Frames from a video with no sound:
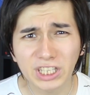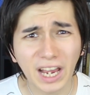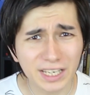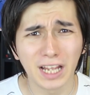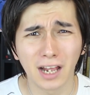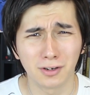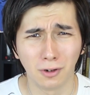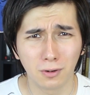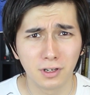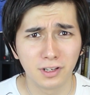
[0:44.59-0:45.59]
みたいになる
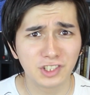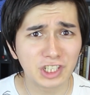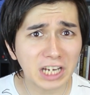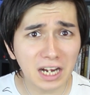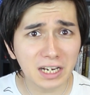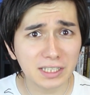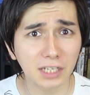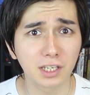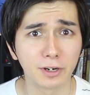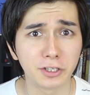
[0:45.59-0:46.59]
の時間が
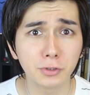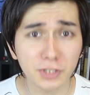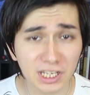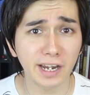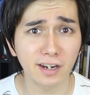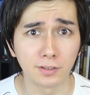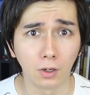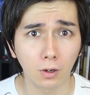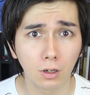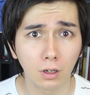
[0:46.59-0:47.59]
経てば許される
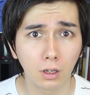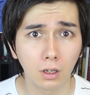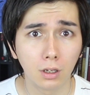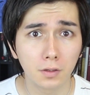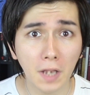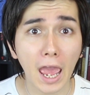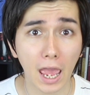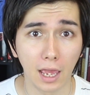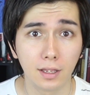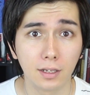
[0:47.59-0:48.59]
の
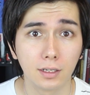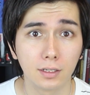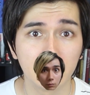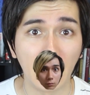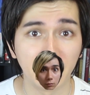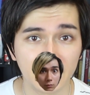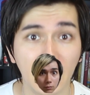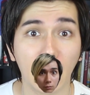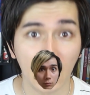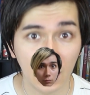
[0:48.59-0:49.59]
ねえ
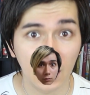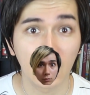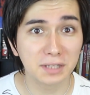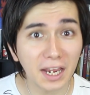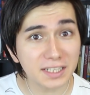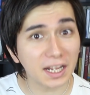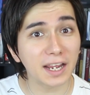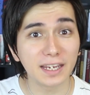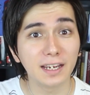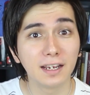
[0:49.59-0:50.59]
大
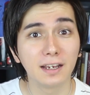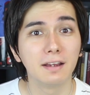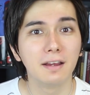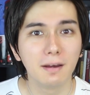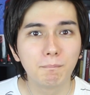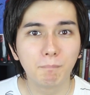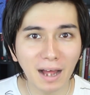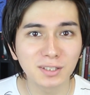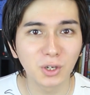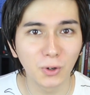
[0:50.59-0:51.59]
体
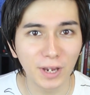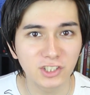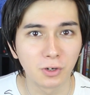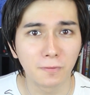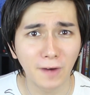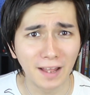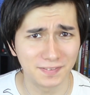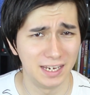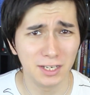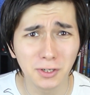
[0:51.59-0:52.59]
坂東イジのファンっ
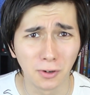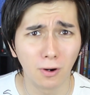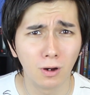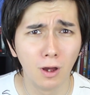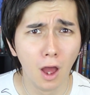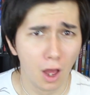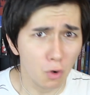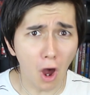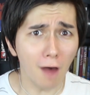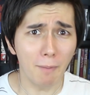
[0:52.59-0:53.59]
ているの
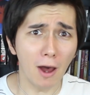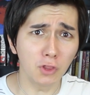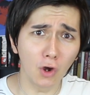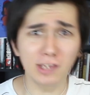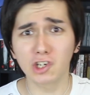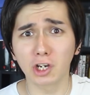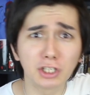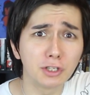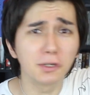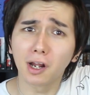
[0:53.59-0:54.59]
うわ坂東イジが
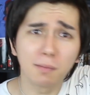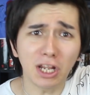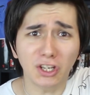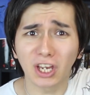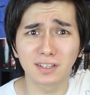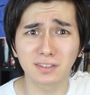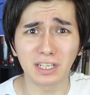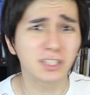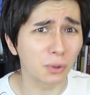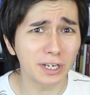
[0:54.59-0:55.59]
出てるから見なきゃっ
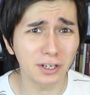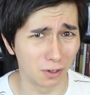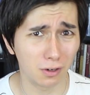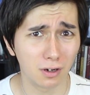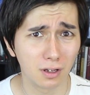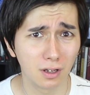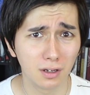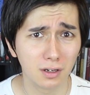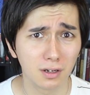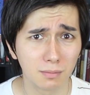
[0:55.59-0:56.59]
て人いるの
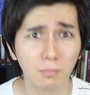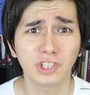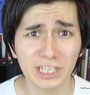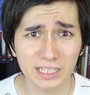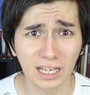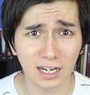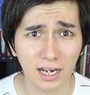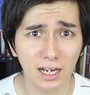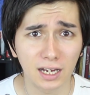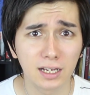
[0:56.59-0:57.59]
もしいた
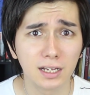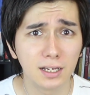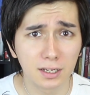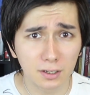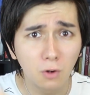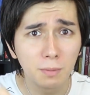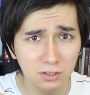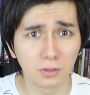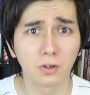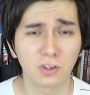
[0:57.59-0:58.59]
ら
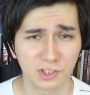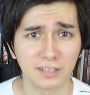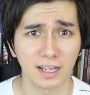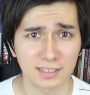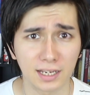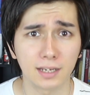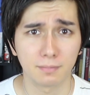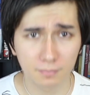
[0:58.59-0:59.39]
コメント残してください